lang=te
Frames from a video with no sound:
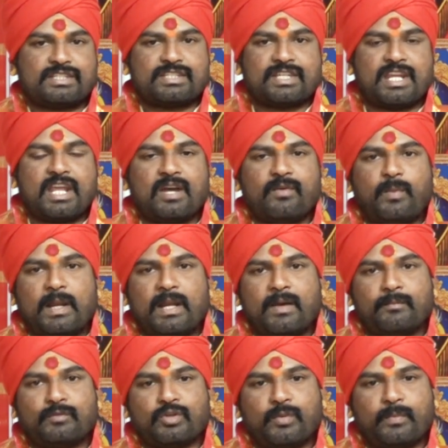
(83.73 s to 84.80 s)
స్నేహ
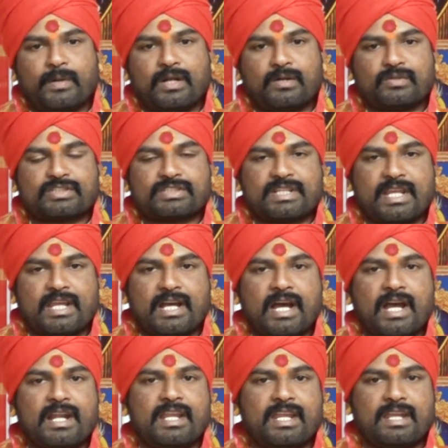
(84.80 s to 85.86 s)
ఫలంతో పాటు
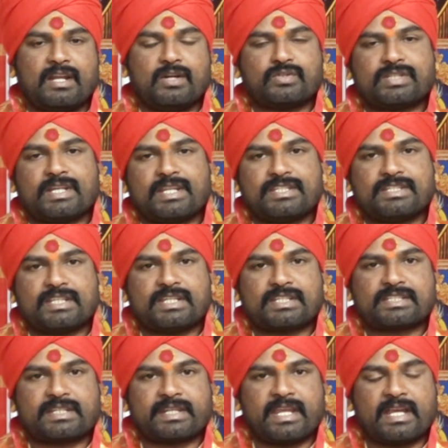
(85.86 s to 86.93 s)
స్నేహాన్ని అనుసరించి
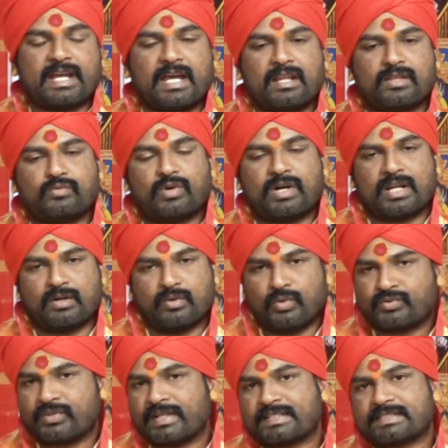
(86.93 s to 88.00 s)
స్నేహాల ద్వారా
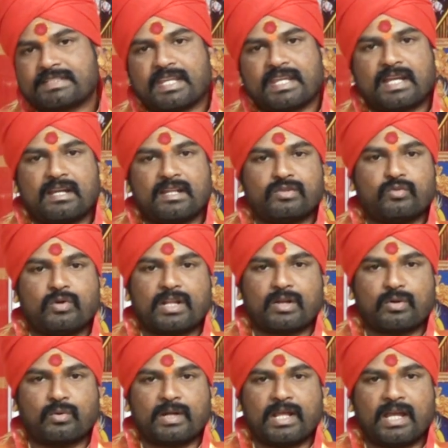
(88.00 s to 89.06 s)
నూతన స్నేహాల ద్వారా
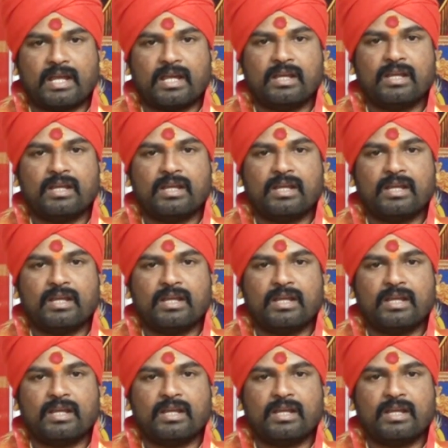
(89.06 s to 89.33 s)
కూడా